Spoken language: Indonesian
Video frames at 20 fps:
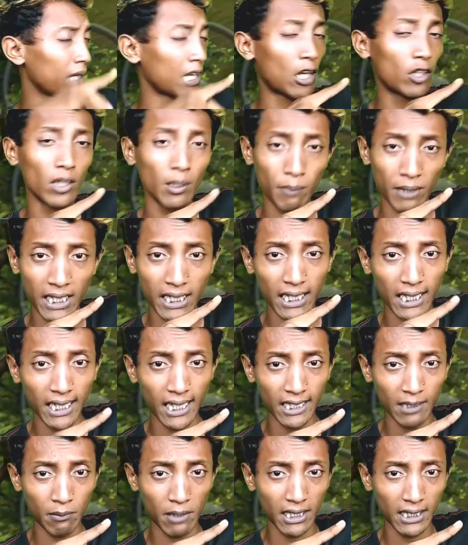bisa langsung dipencet aja
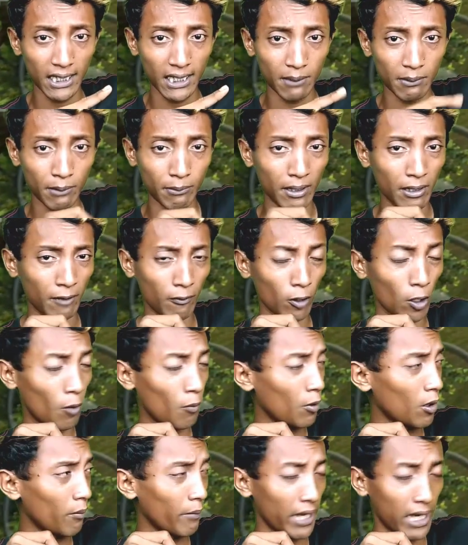yang sebelah sini teman-teman
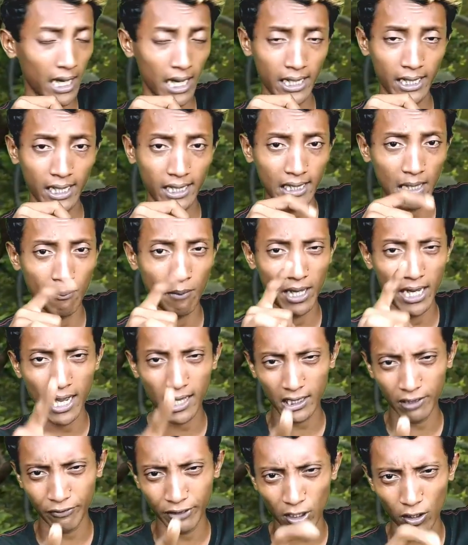tombol merahnya sama
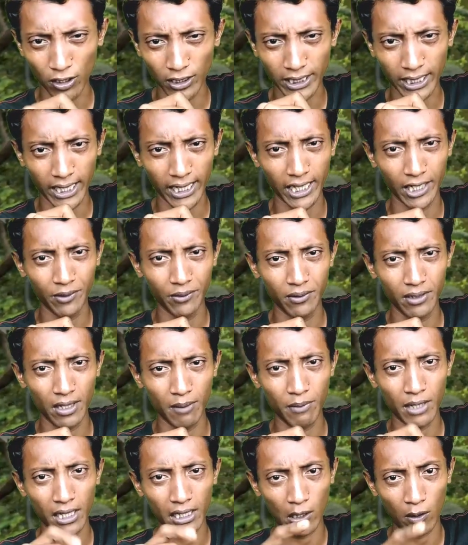diaktifin loncengnya
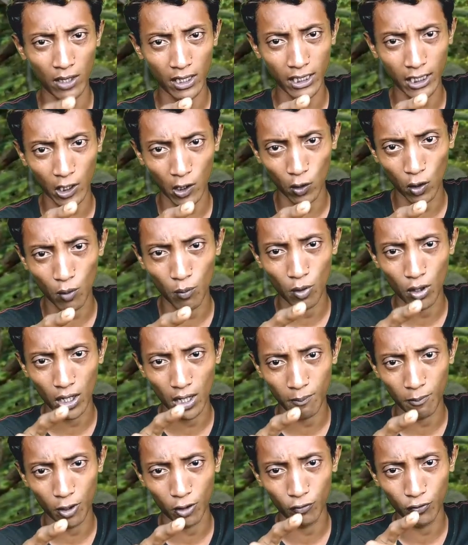juga biar tahu nanti kalau gue
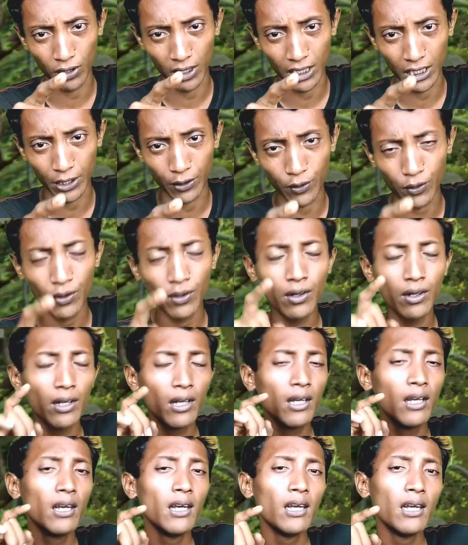baru upload video.
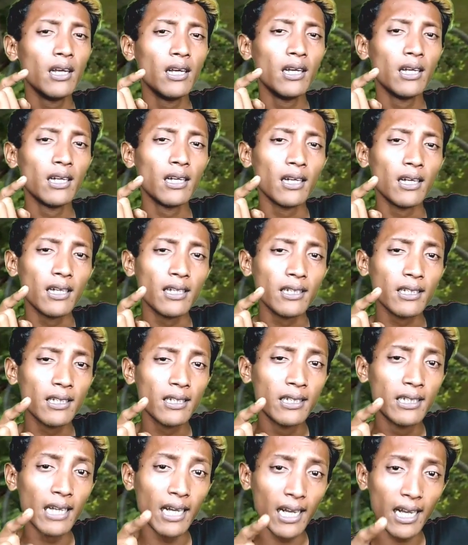
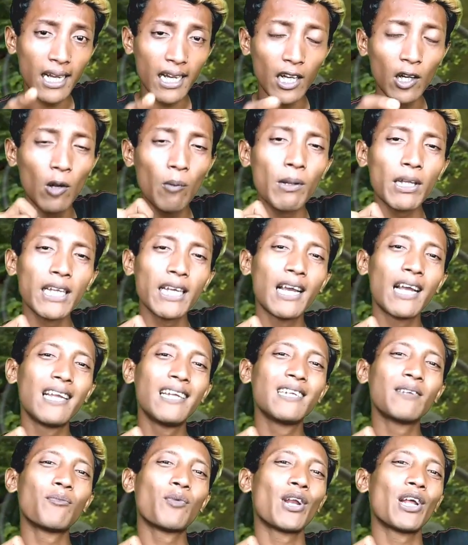Jangan lupa
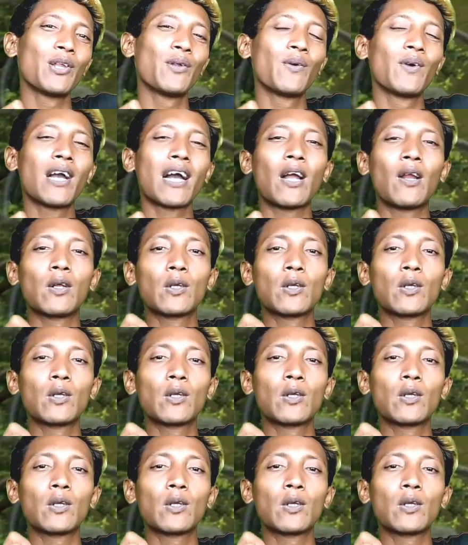tinggalin jempolnya juga